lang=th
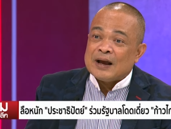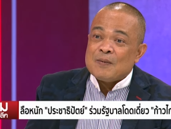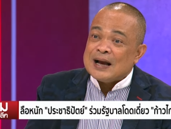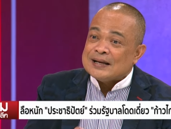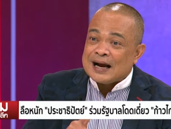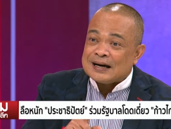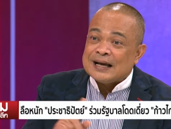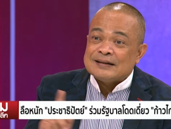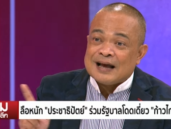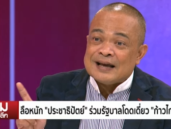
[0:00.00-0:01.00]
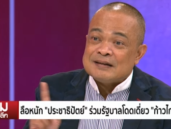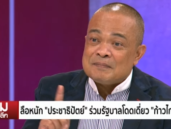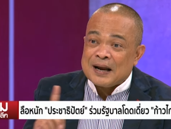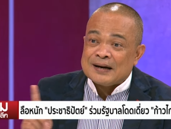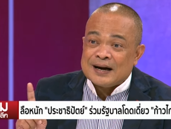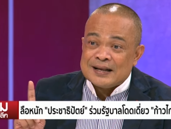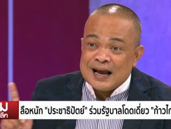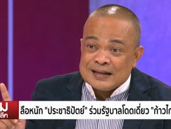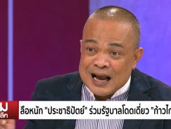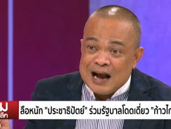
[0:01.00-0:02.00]
แต่ว่าอย่างไรสายสัมพันธ์ระ
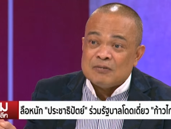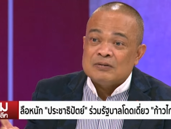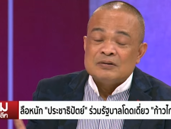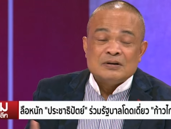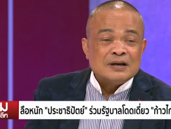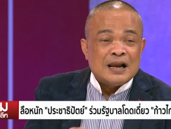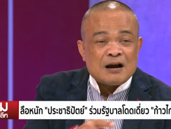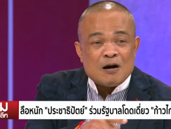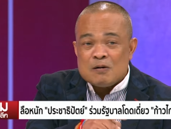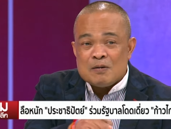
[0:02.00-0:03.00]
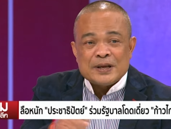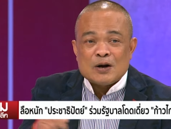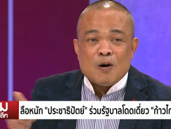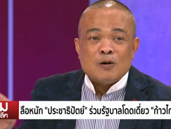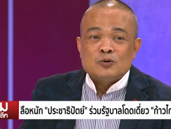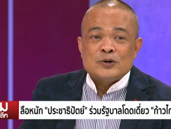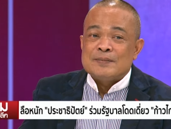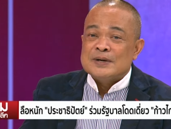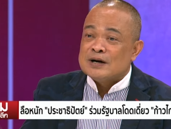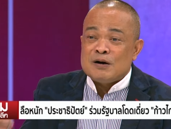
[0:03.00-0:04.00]
ยะยาวและเขาก็มีของอยู่
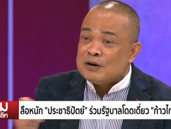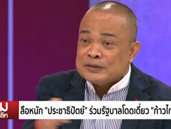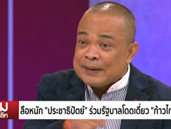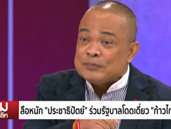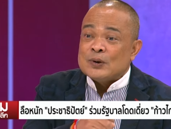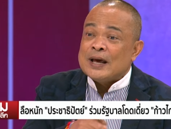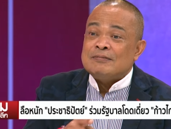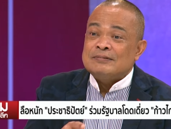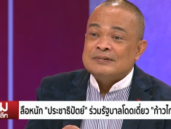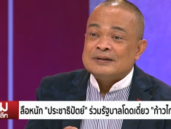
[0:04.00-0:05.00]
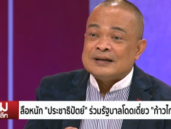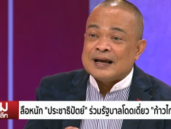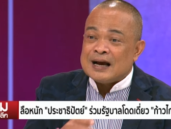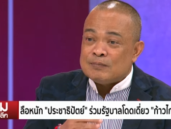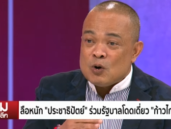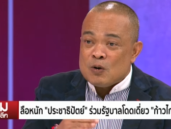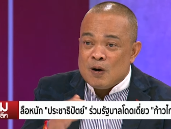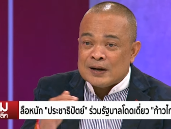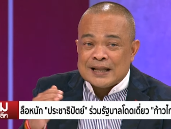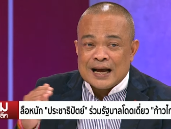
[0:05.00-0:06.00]
ในมือเขาก็เต็มอยู่แล้วนะครับอง
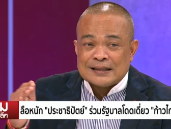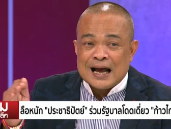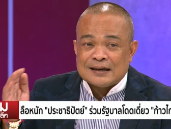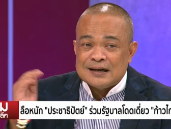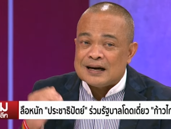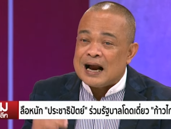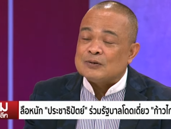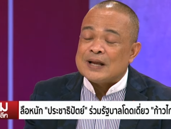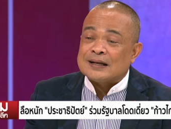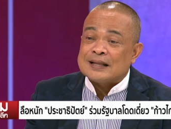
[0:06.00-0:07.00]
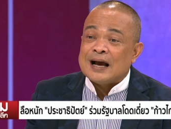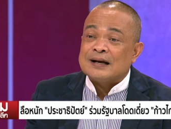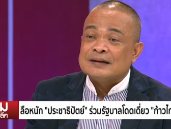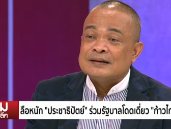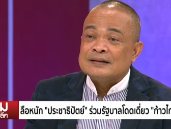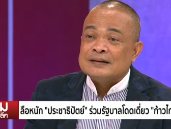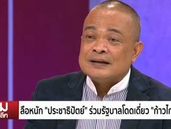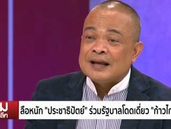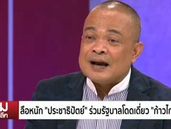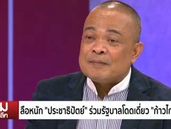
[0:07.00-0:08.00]
ค์กรต่างๆเรื่องราวต่า
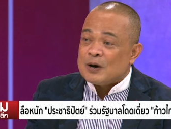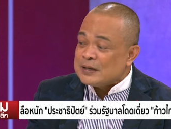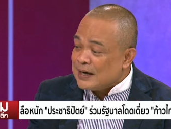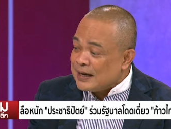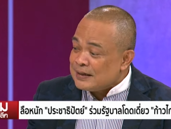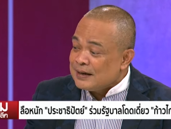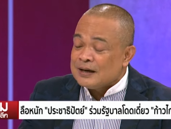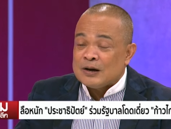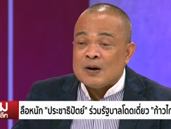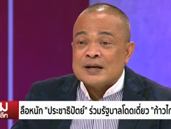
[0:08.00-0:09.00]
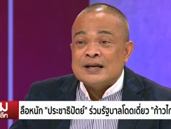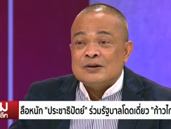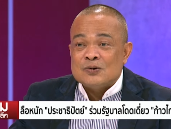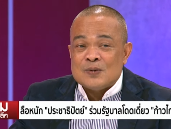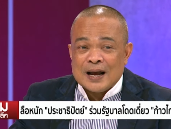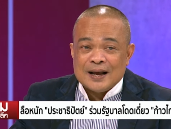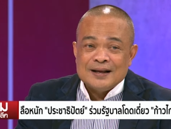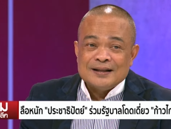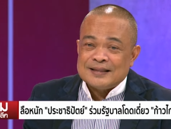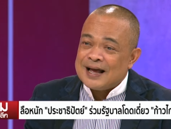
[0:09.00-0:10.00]
งๆนะครับเพราะฉะนั้นลองคิดดูว่า
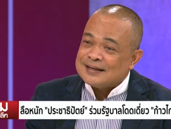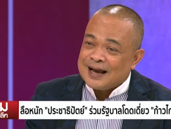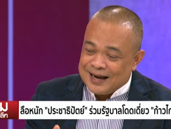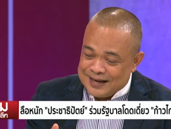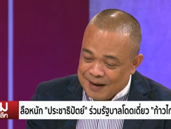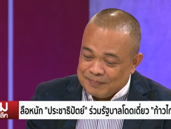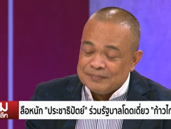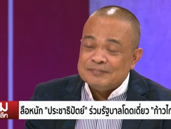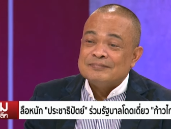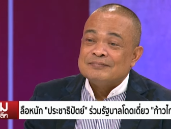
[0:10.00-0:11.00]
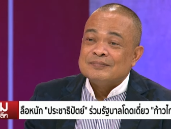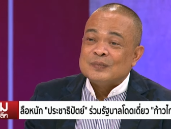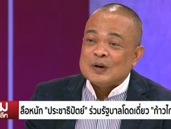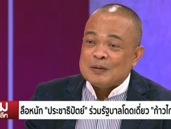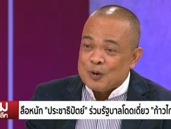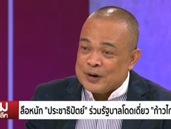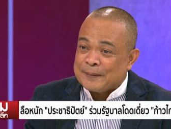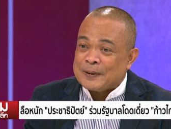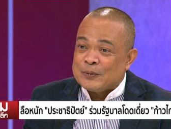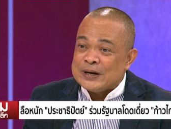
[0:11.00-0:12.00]
ถ้าจะขยับพล
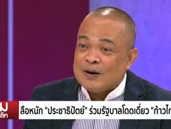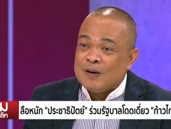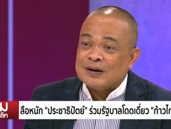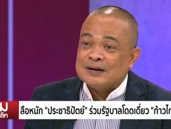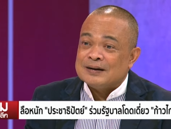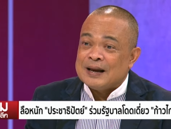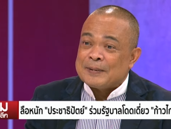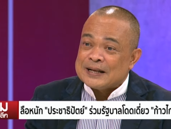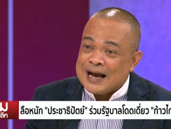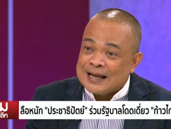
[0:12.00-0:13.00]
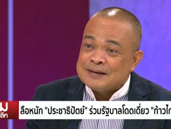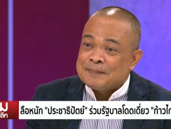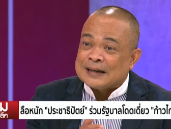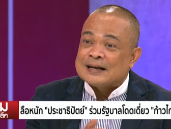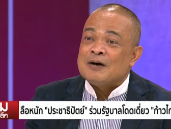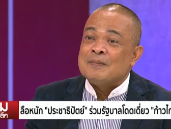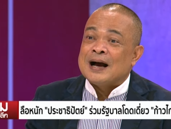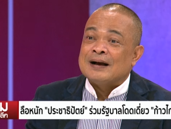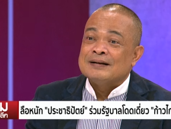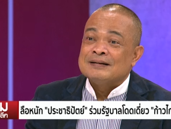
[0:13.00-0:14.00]
เอกประวิตรออกและประชาธิปัตย์เข้า
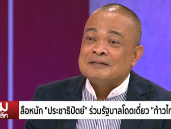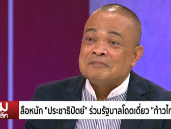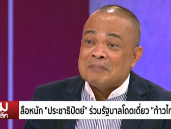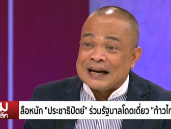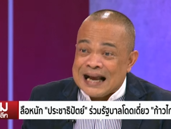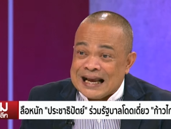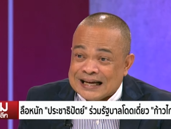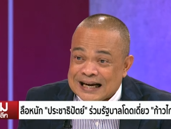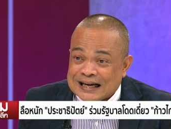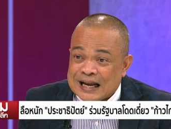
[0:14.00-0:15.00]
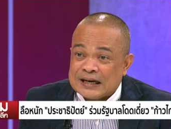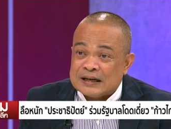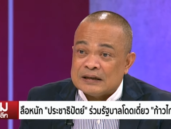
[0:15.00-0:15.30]
มามันง่ายขนาดนั้